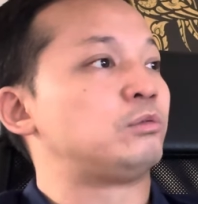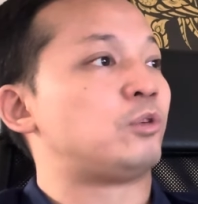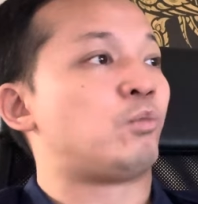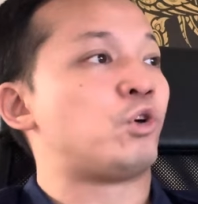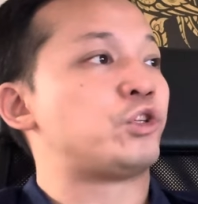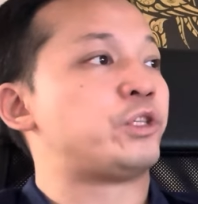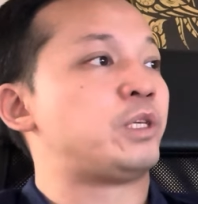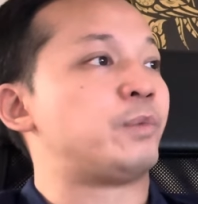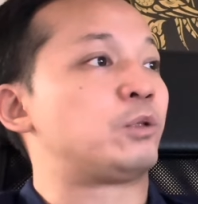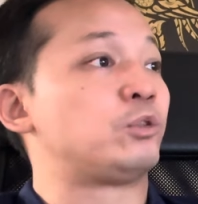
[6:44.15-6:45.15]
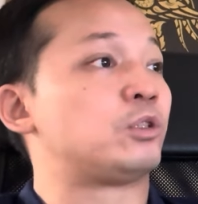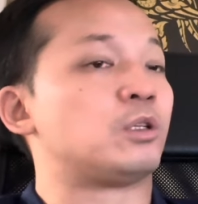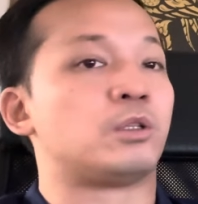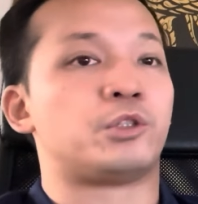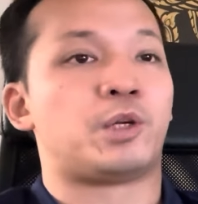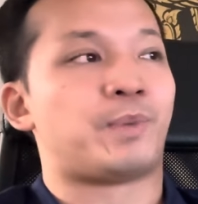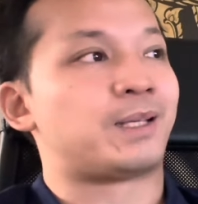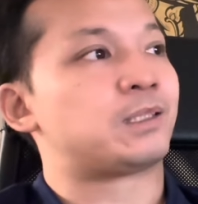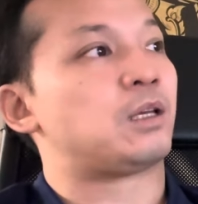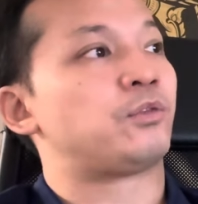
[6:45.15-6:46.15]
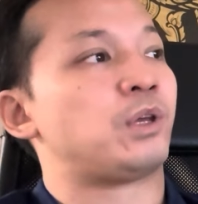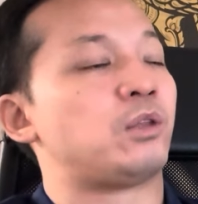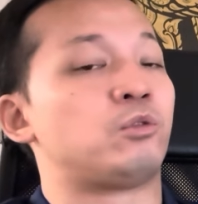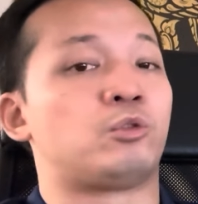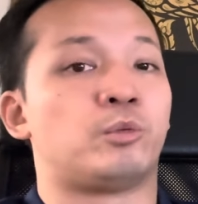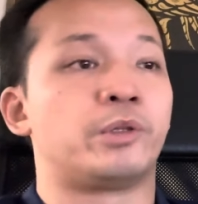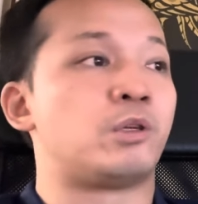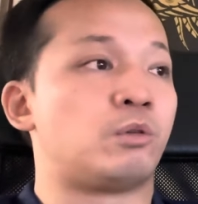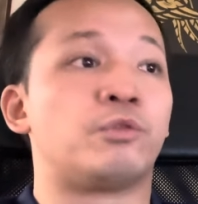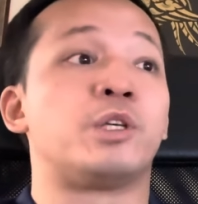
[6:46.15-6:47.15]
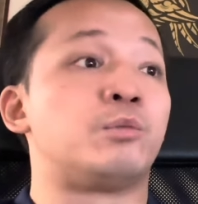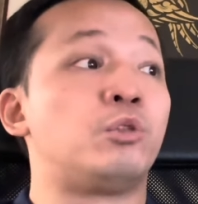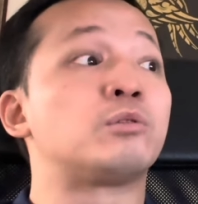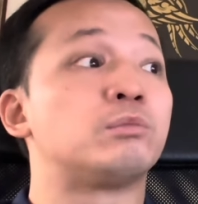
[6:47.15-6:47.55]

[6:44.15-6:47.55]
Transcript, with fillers: Donc moi j'ai dit, ben écoute, euh, j'ai pas que ça à faire de commenter sur Facebook.